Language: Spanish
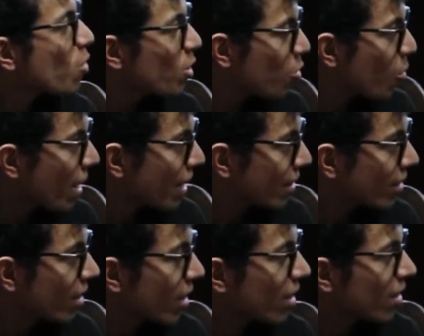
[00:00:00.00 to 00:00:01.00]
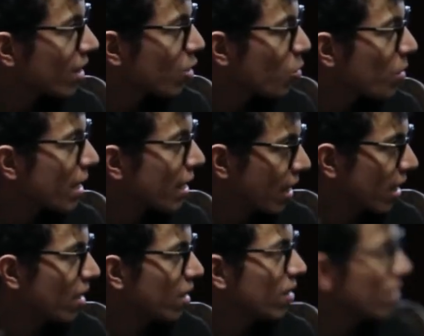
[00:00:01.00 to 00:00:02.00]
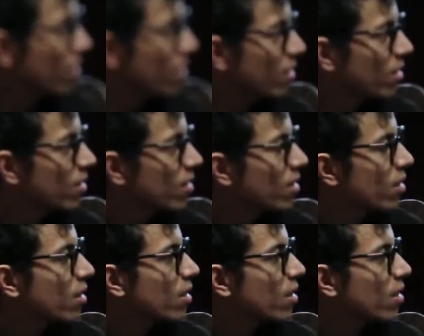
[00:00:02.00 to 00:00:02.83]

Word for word: ¿Cuándo va a lanzar esa novela aquí? El día de